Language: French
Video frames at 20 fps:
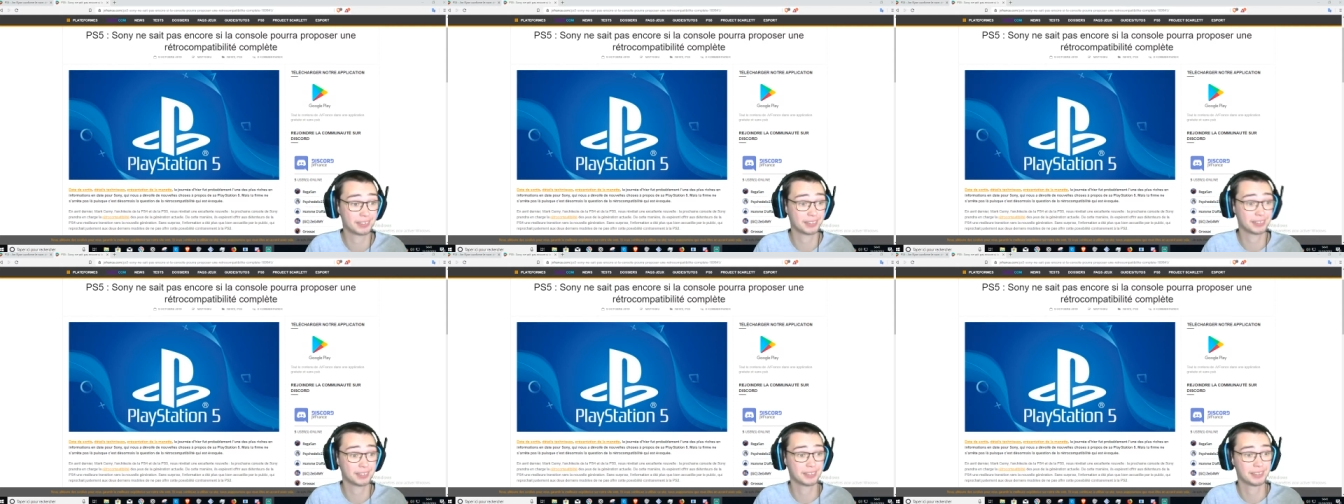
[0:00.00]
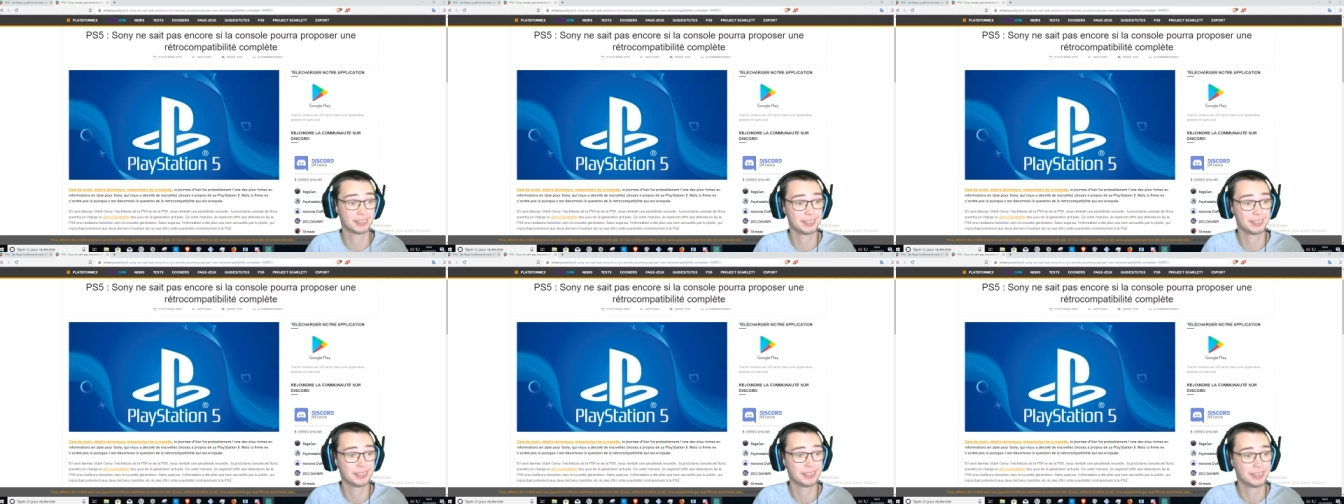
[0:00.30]

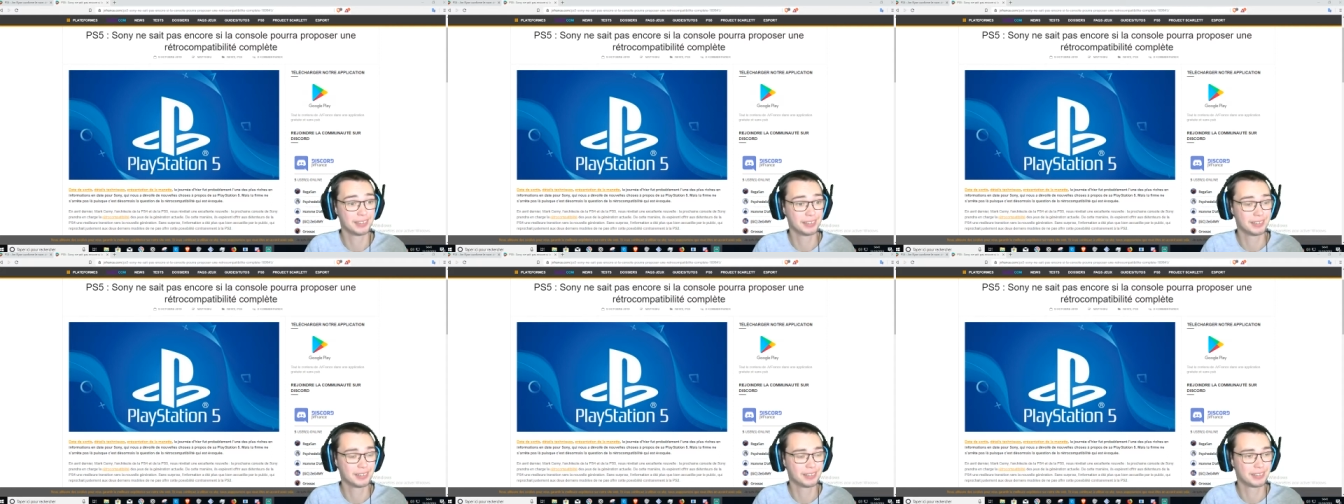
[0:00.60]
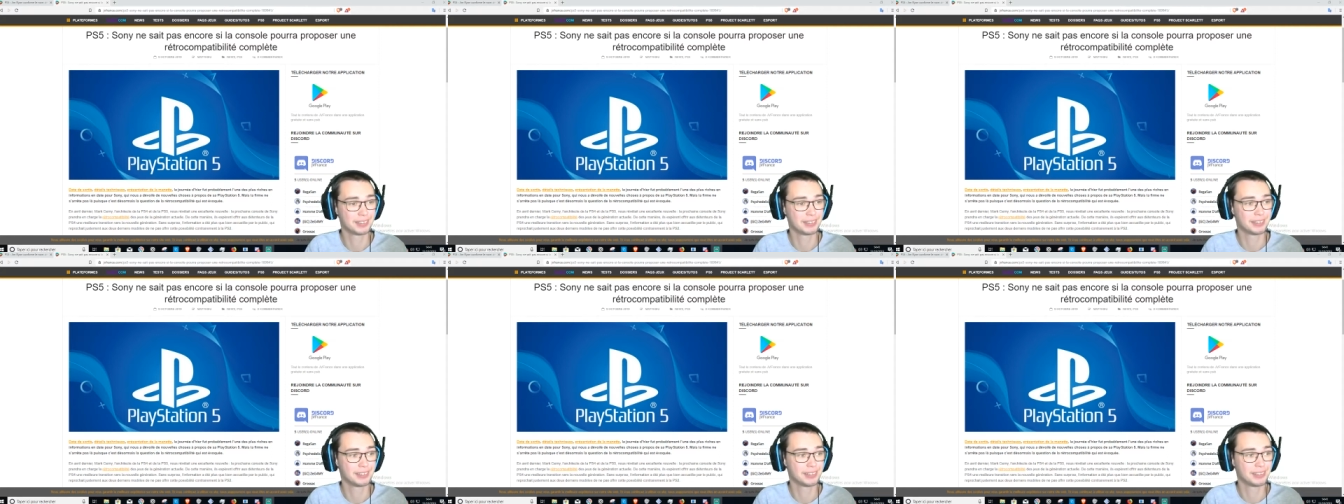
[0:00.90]
Ouais, mais ça dépend ce que
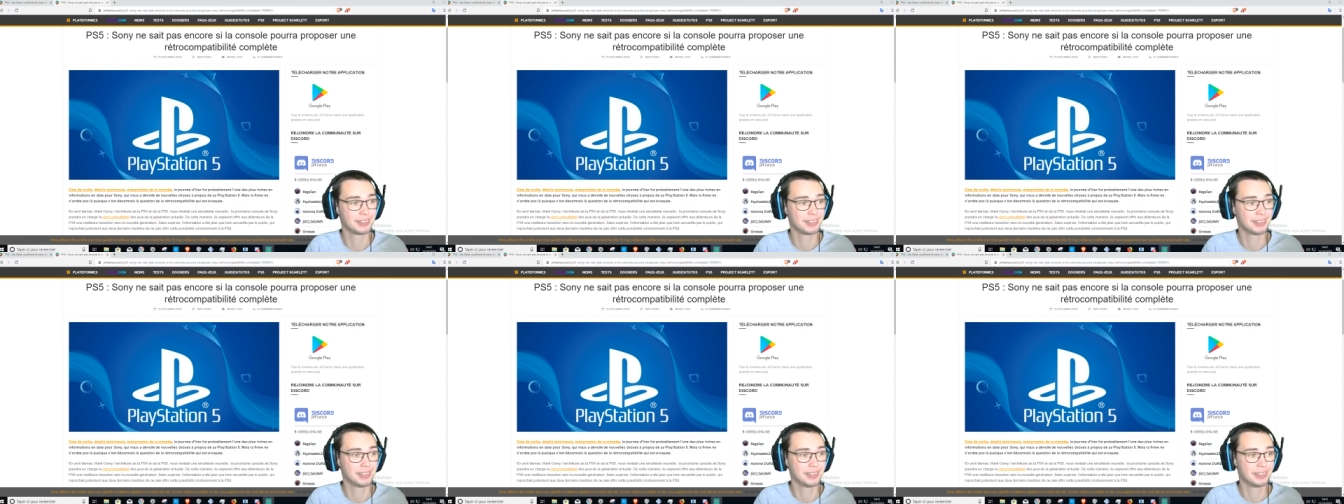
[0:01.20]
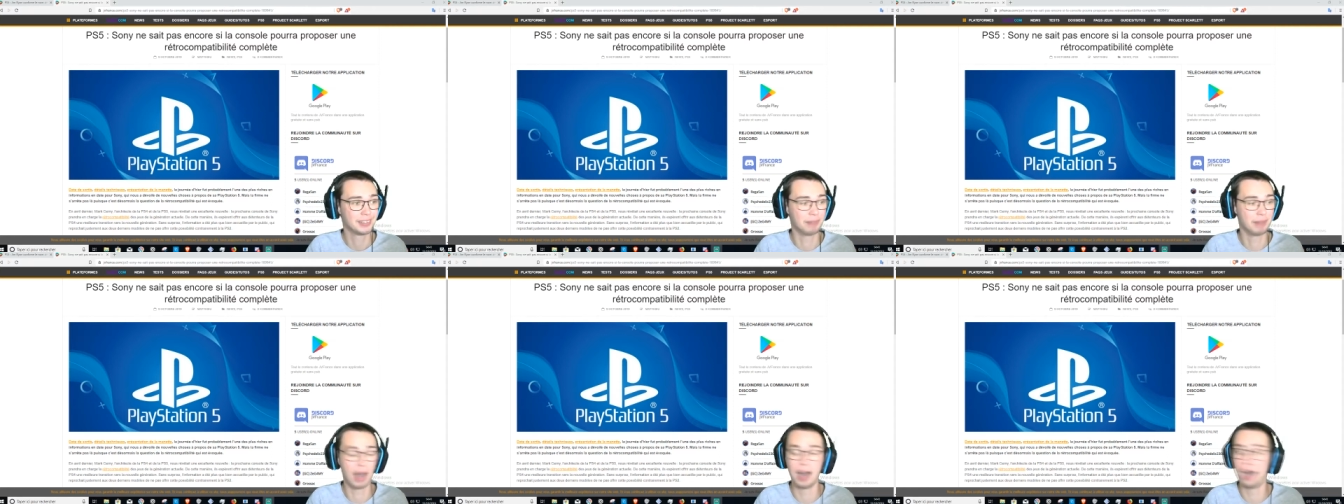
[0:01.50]
t'as aussi.
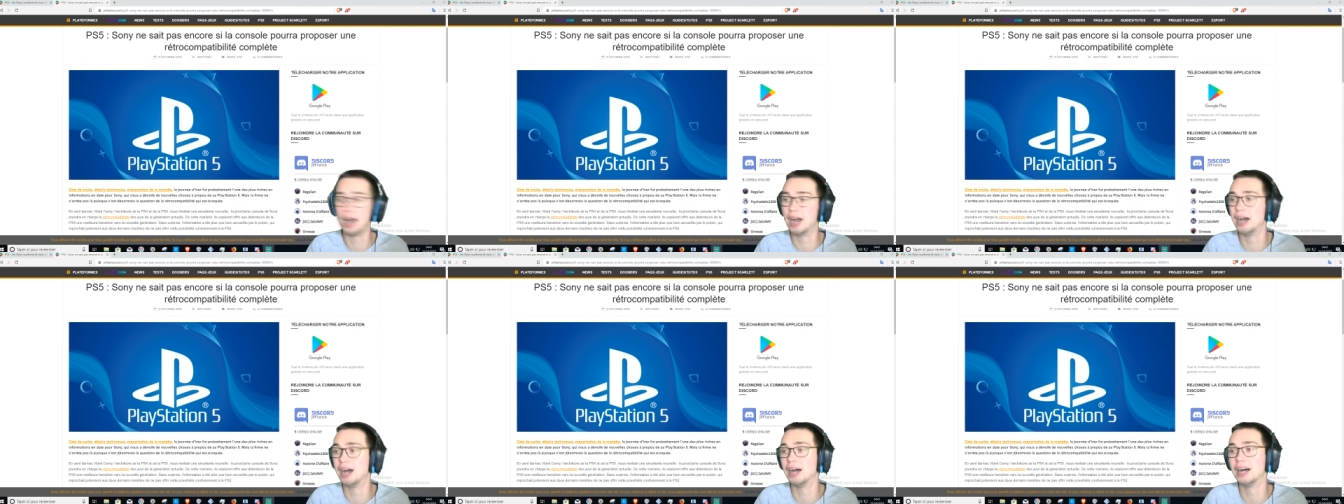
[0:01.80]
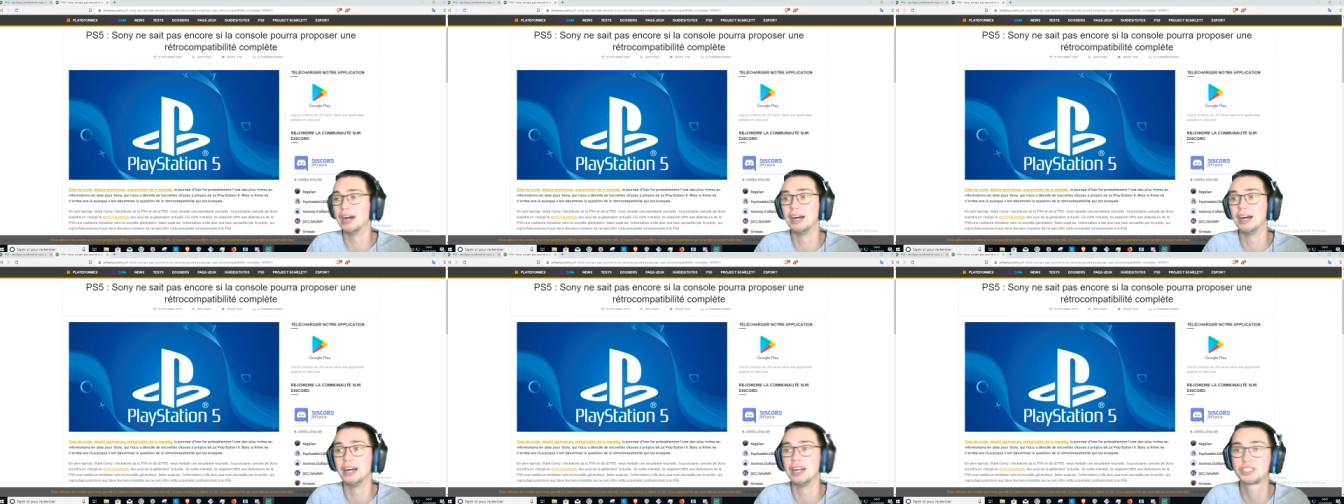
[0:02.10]

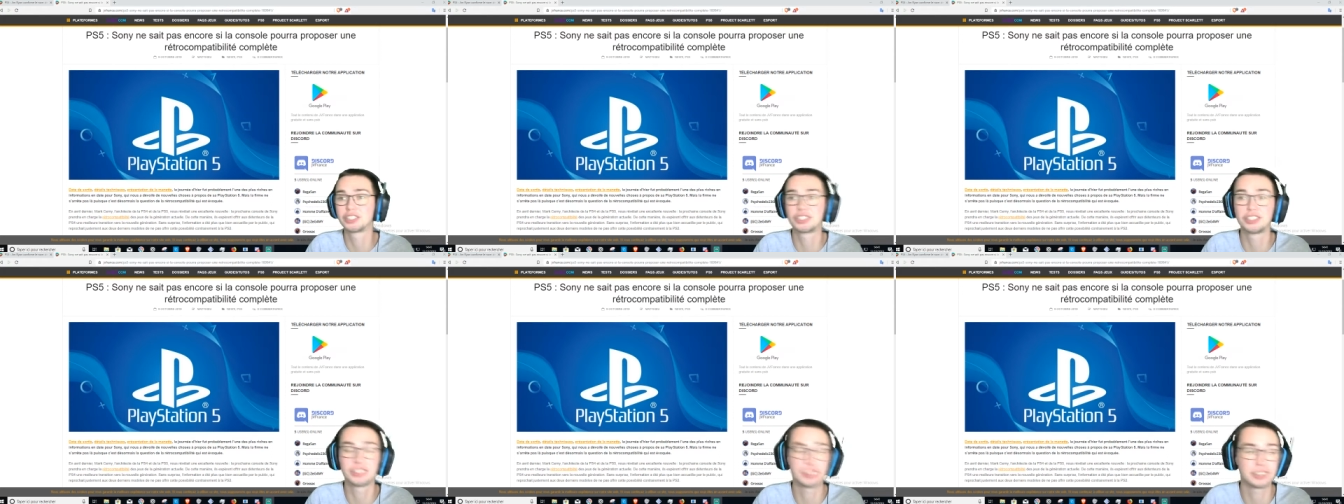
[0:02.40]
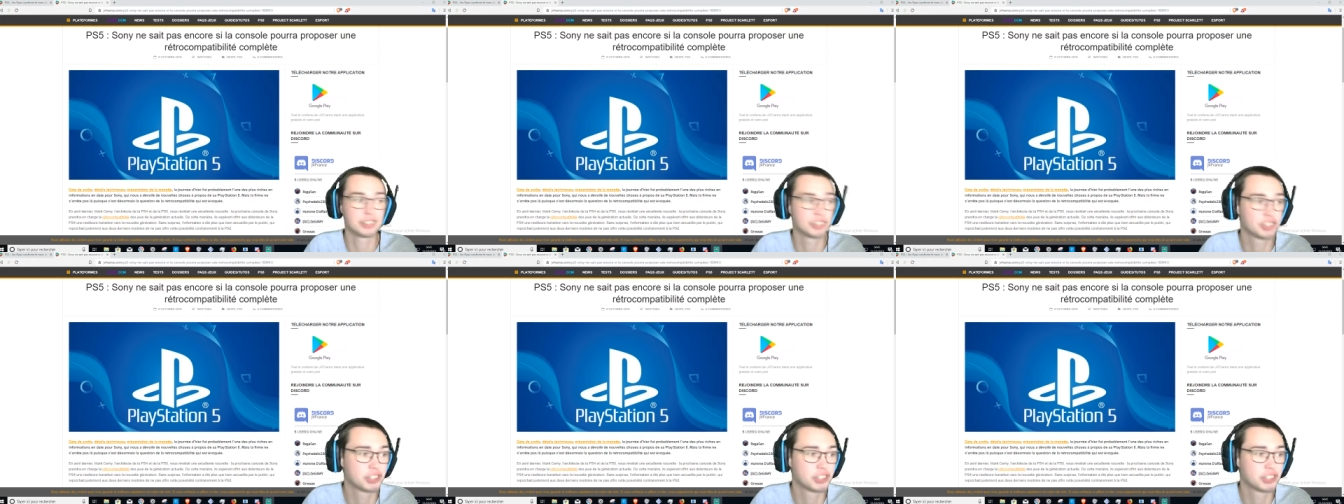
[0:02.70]
Bah, je suis dans.